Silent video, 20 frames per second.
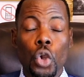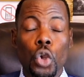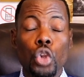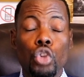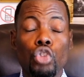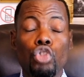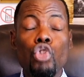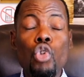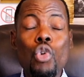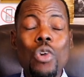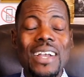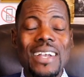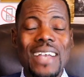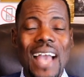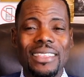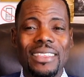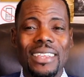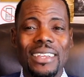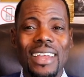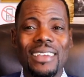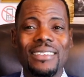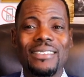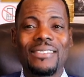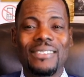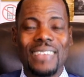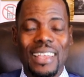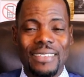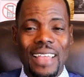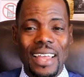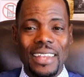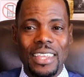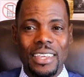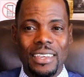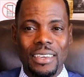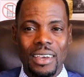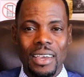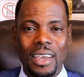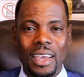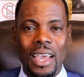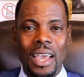que tout cadenas
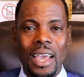satanique